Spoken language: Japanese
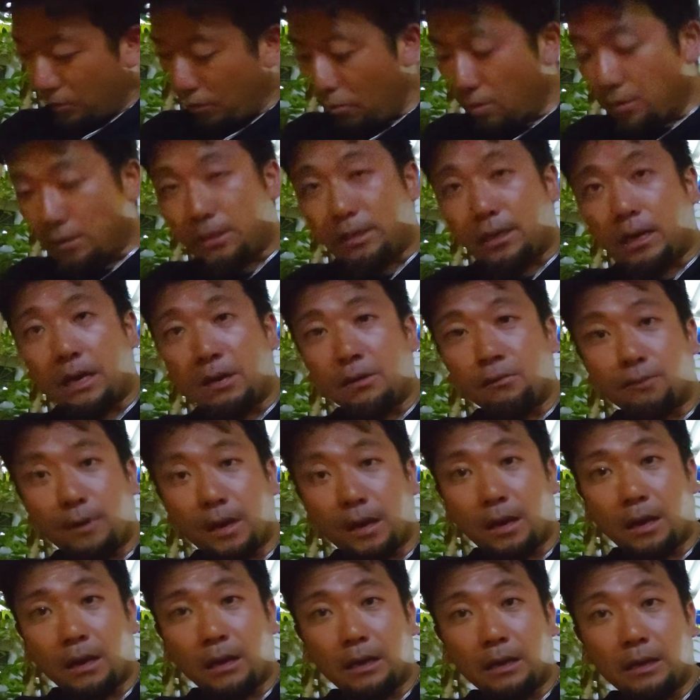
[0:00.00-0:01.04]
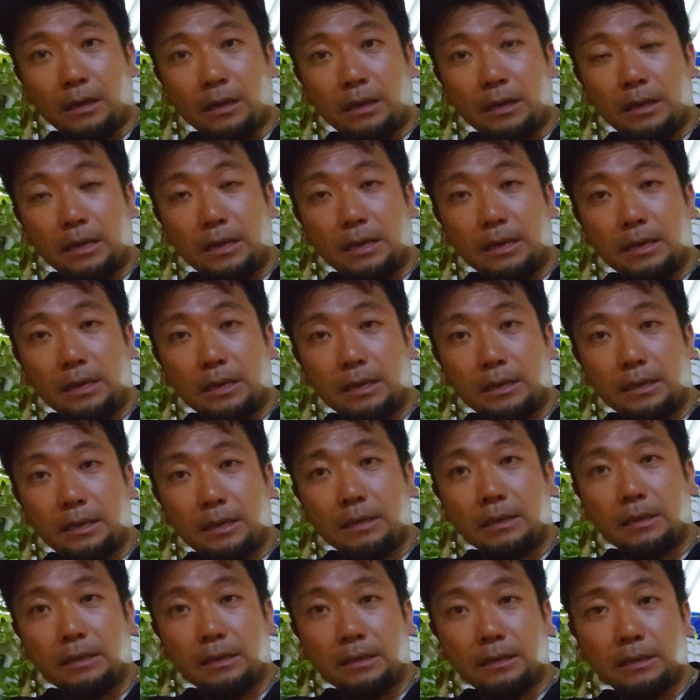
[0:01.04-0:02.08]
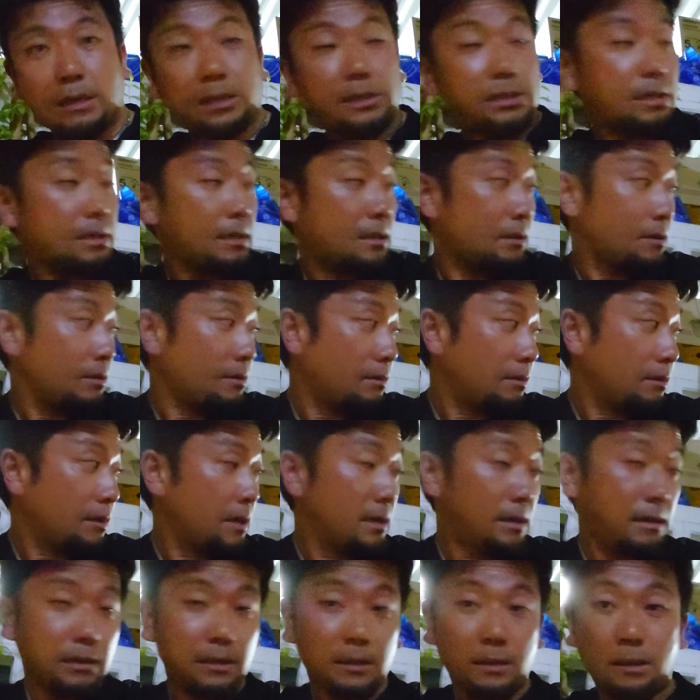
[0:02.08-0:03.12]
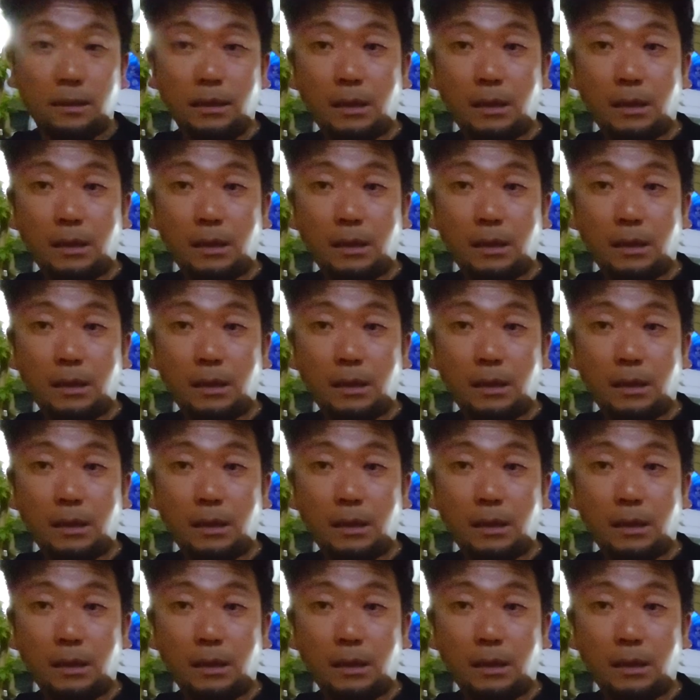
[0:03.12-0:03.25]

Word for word: 今回は、何に関してかっていうとね、